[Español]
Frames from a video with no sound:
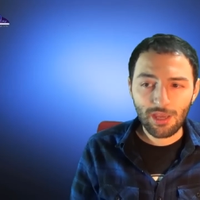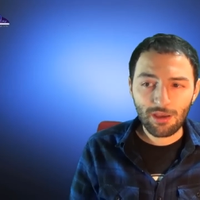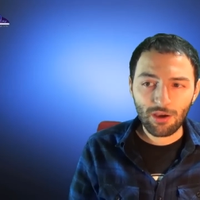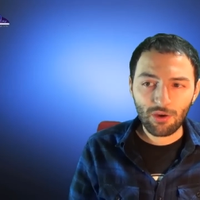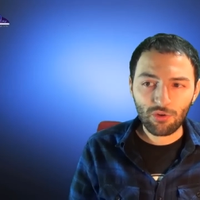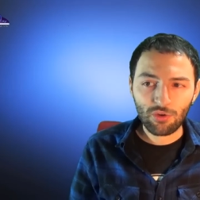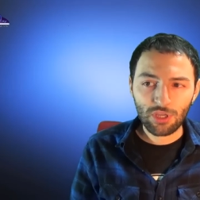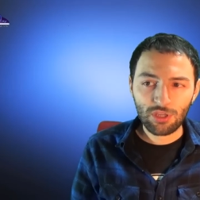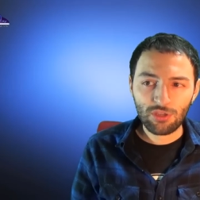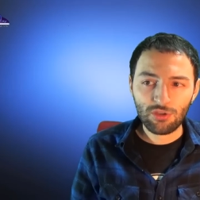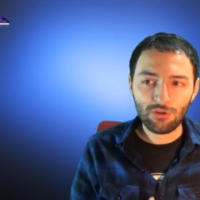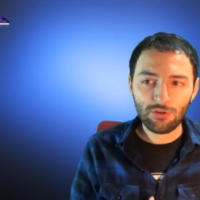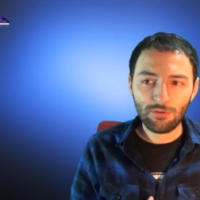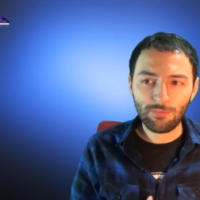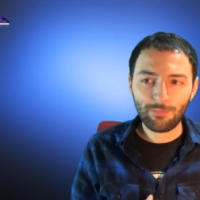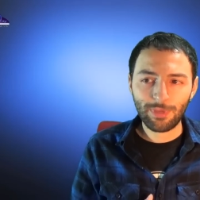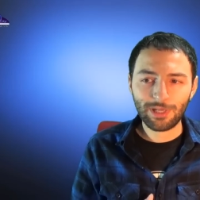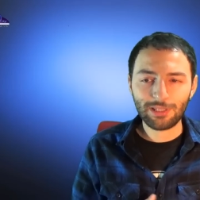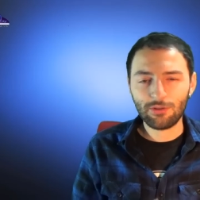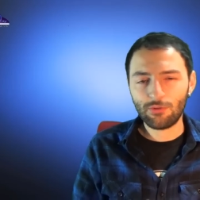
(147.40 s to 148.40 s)
Aunque
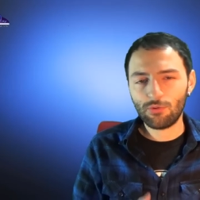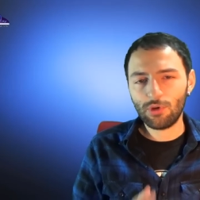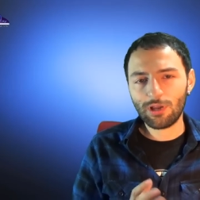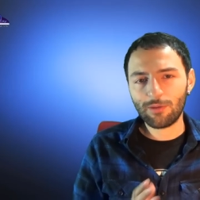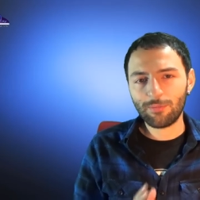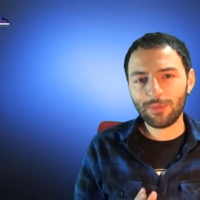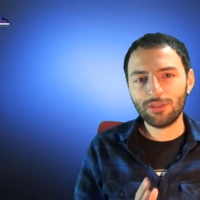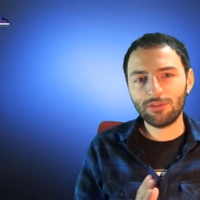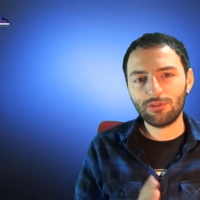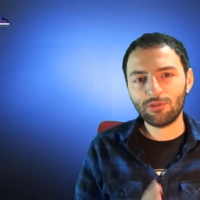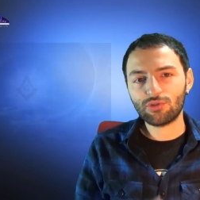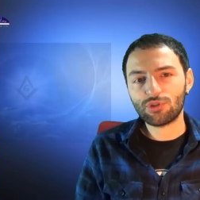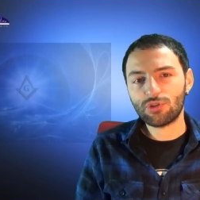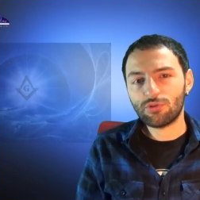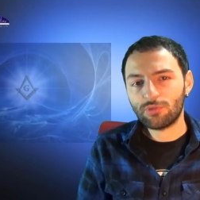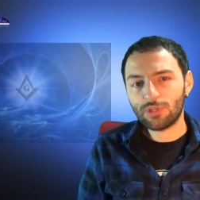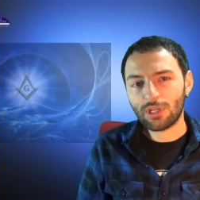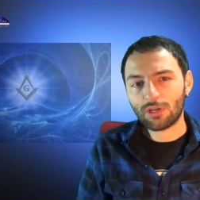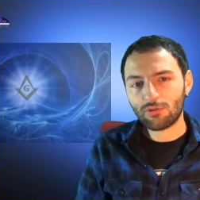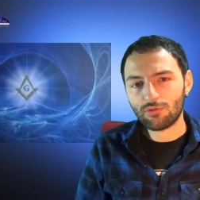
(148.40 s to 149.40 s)
yo particularmente os
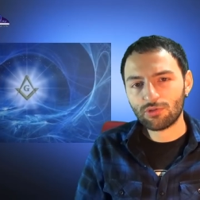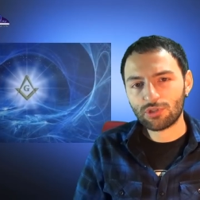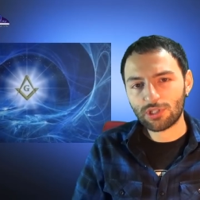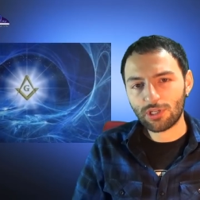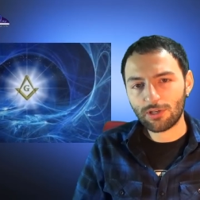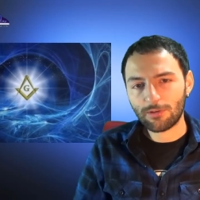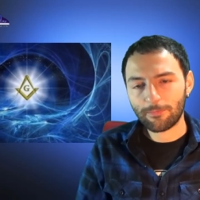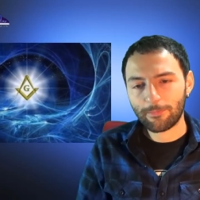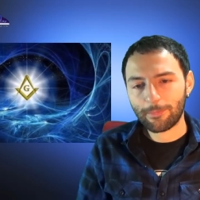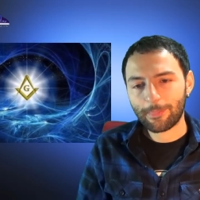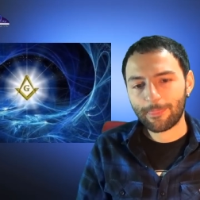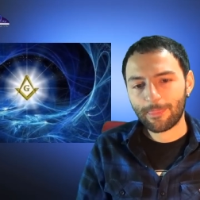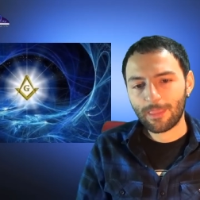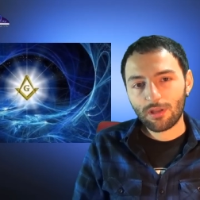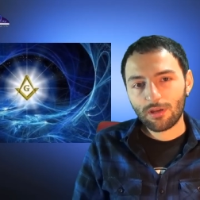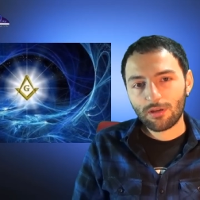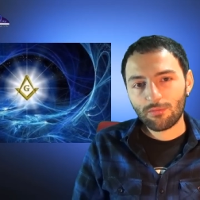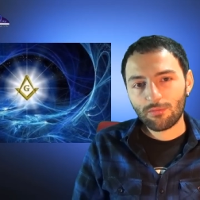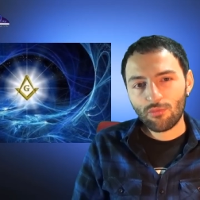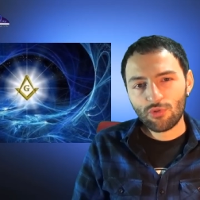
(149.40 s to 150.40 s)
digo una cosa,
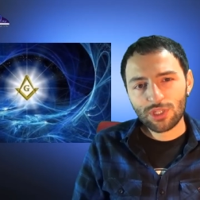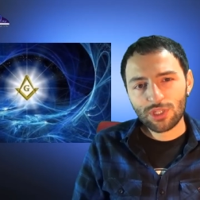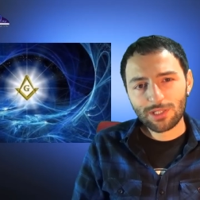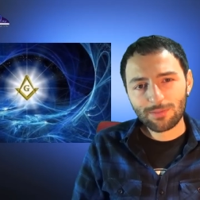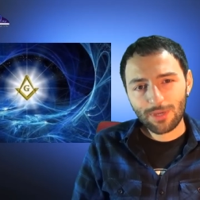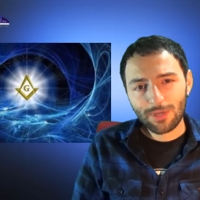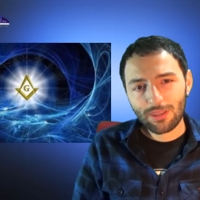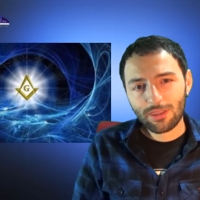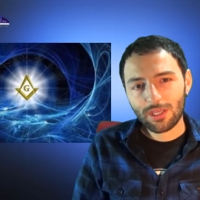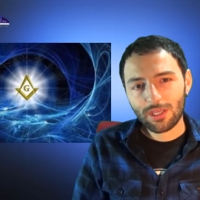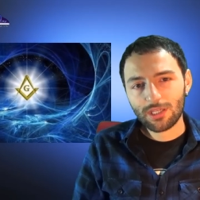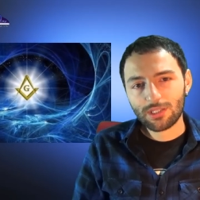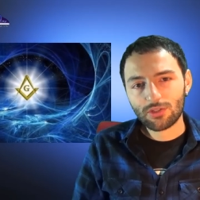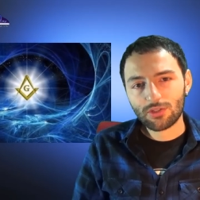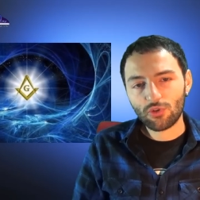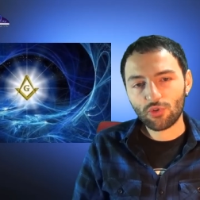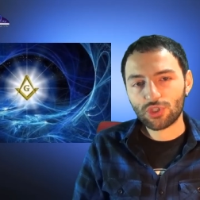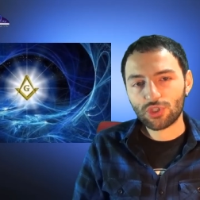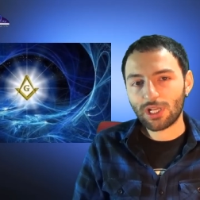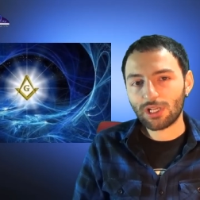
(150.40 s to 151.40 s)
muchas
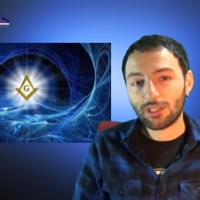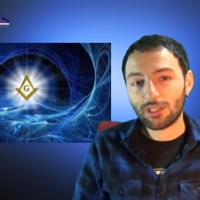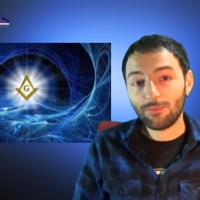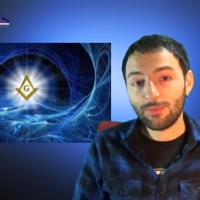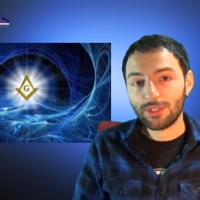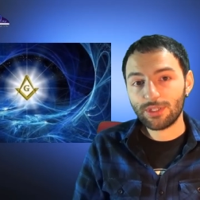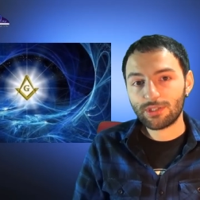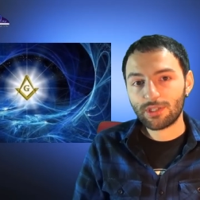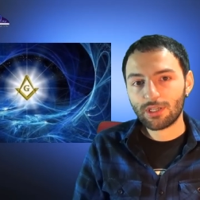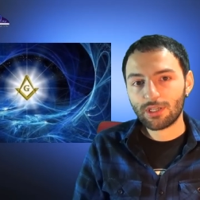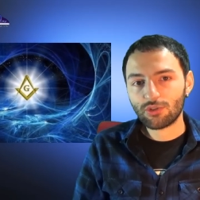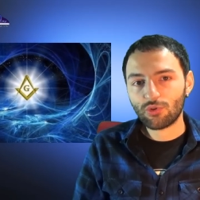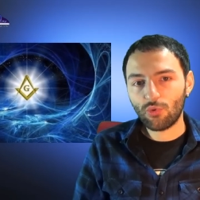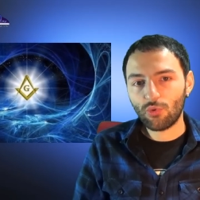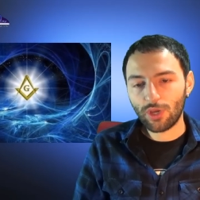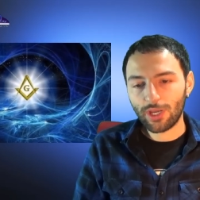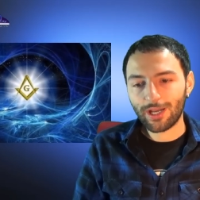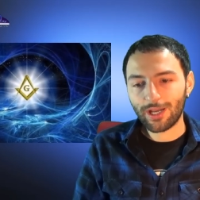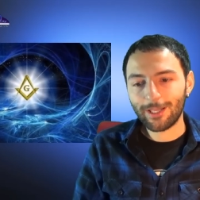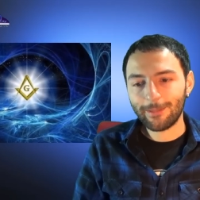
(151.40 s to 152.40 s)
veces los alquimistas
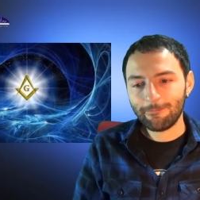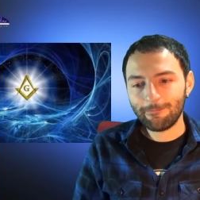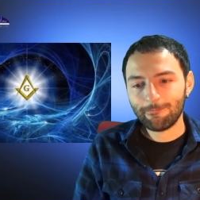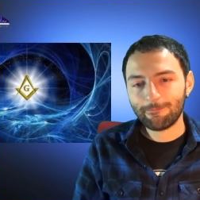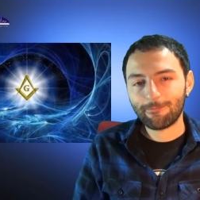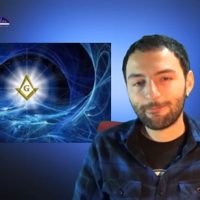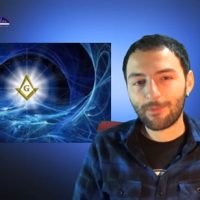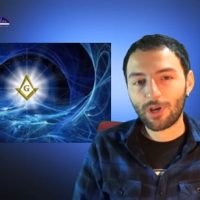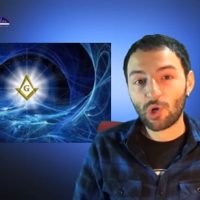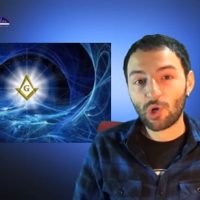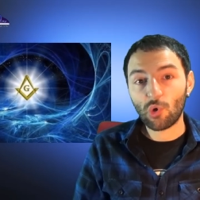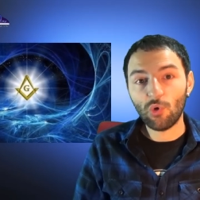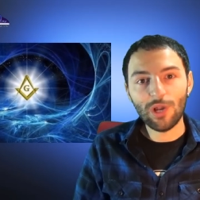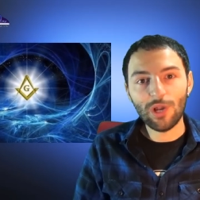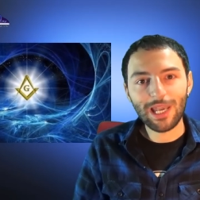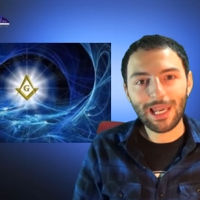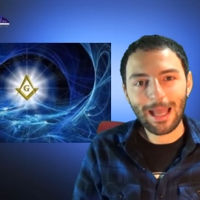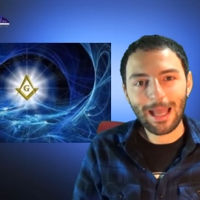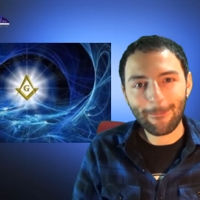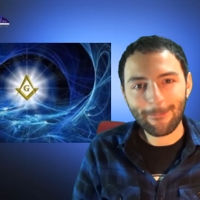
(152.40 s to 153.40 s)
juegan
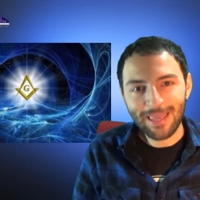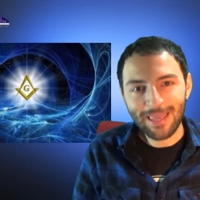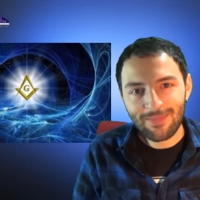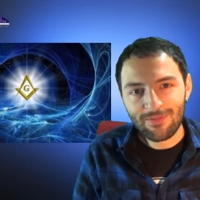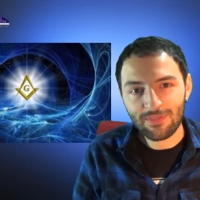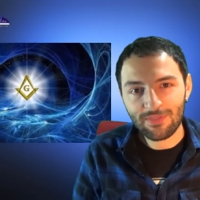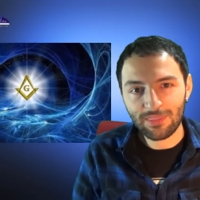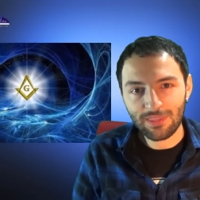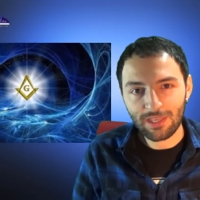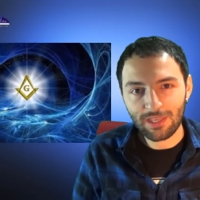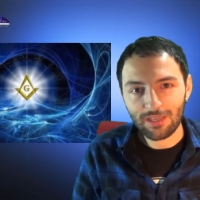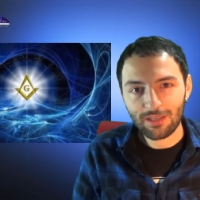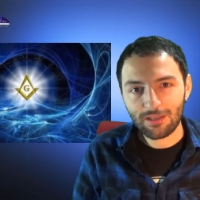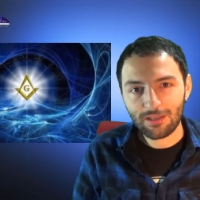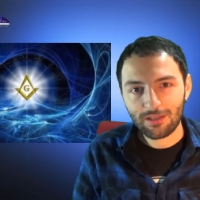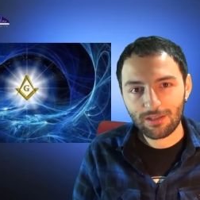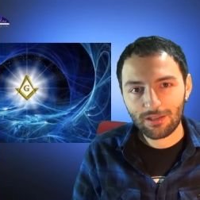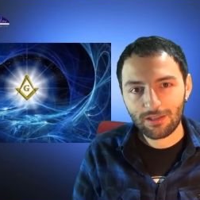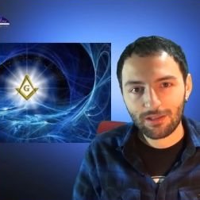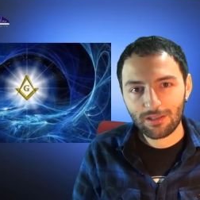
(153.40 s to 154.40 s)
con la mente
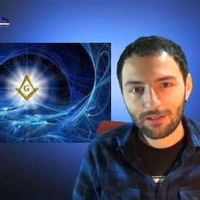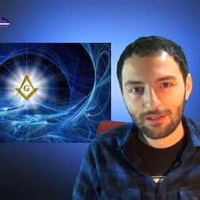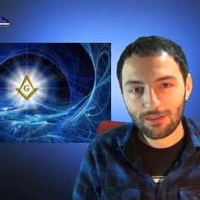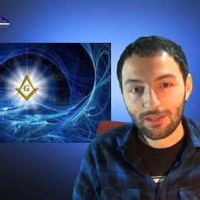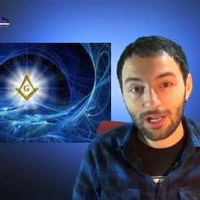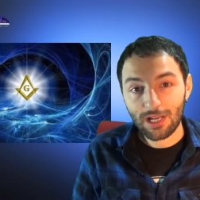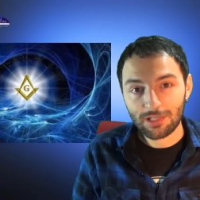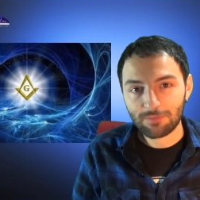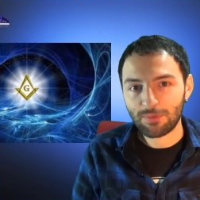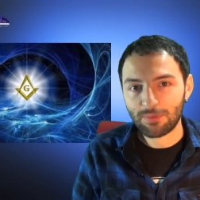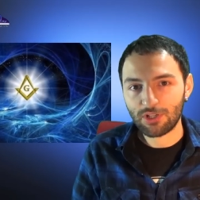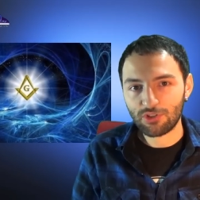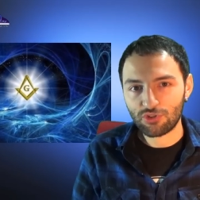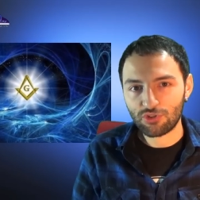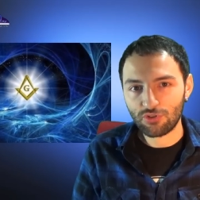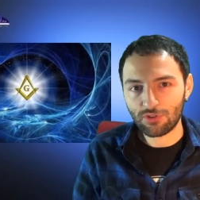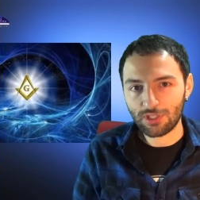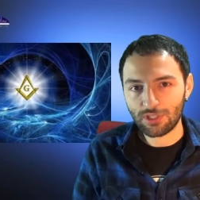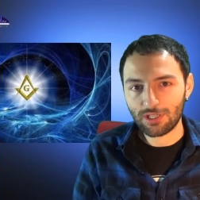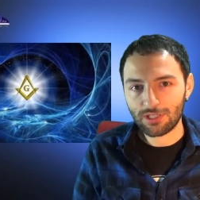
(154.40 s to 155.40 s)
de las
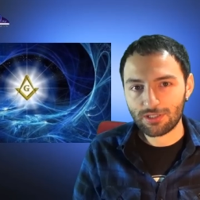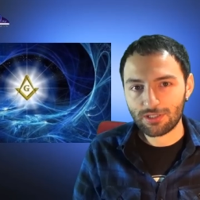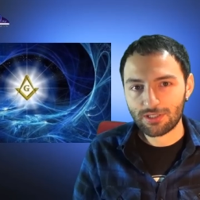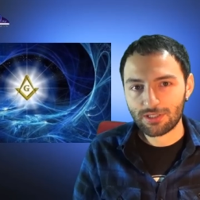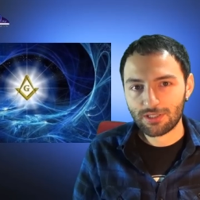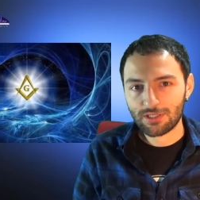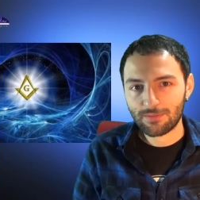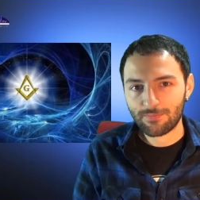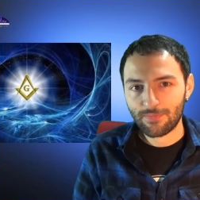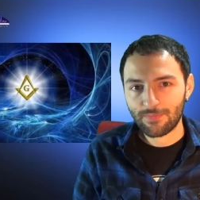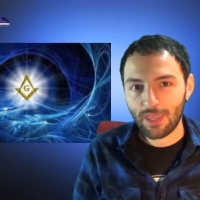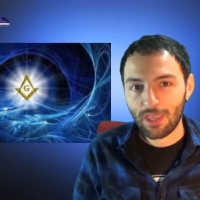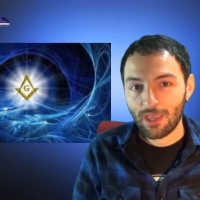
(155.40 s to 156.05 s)
personas.